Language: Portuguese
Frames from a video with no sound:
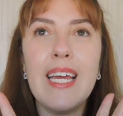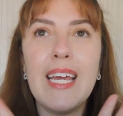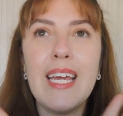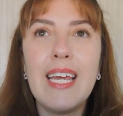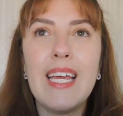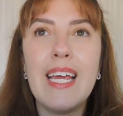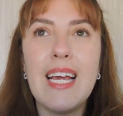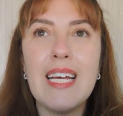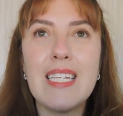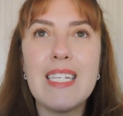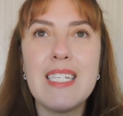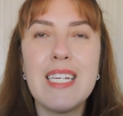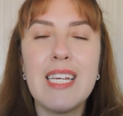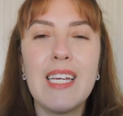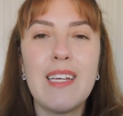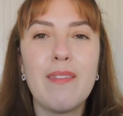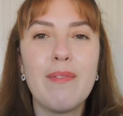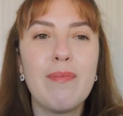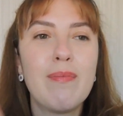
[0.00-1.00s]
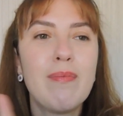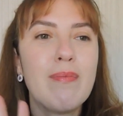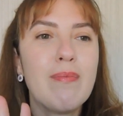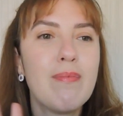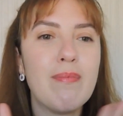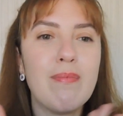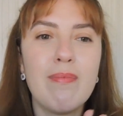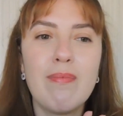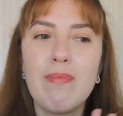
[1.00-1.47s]
e assim,
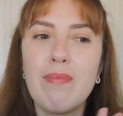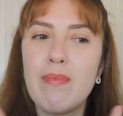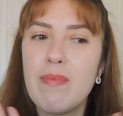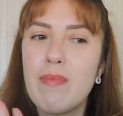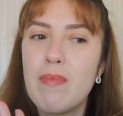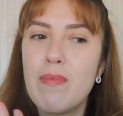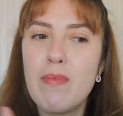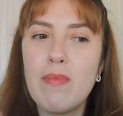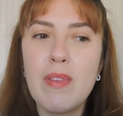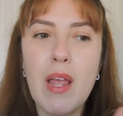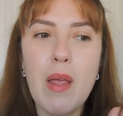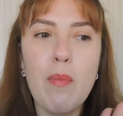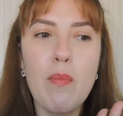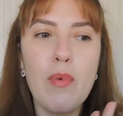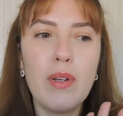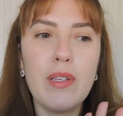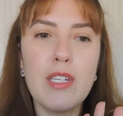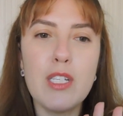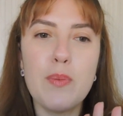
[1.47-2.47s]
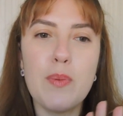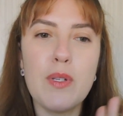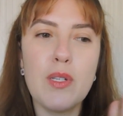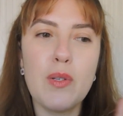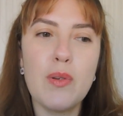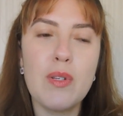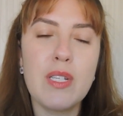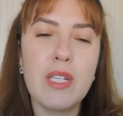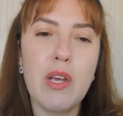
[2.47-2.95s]
tem muitas
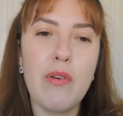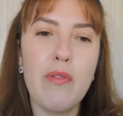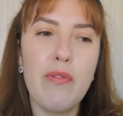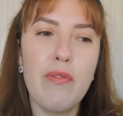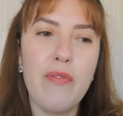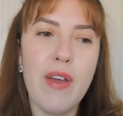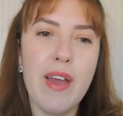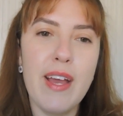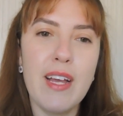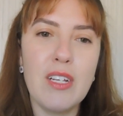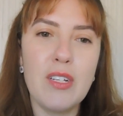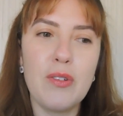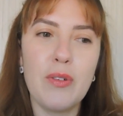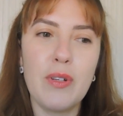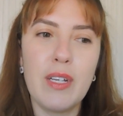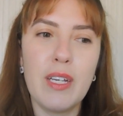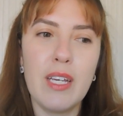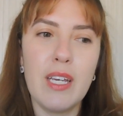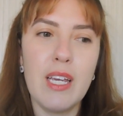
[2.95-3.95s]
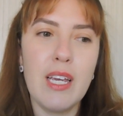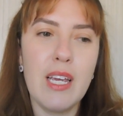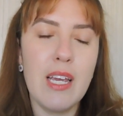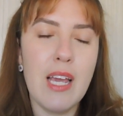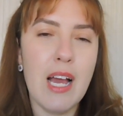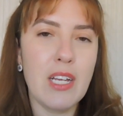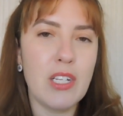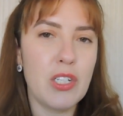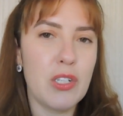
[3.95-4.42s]
pessoas que eu vejo
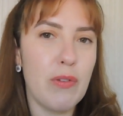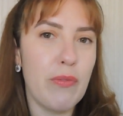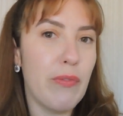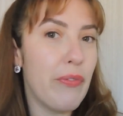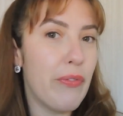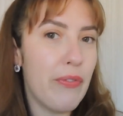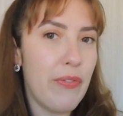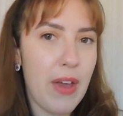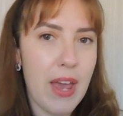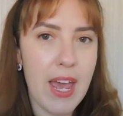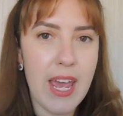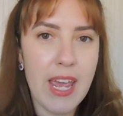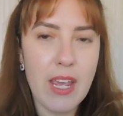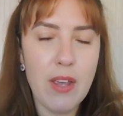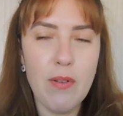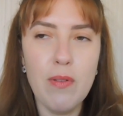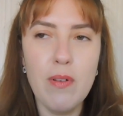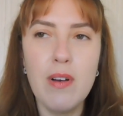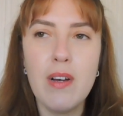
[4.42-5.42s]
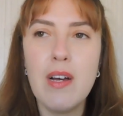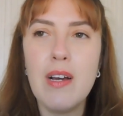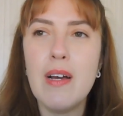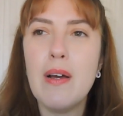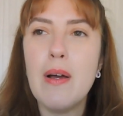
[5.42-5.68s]
que acham feio,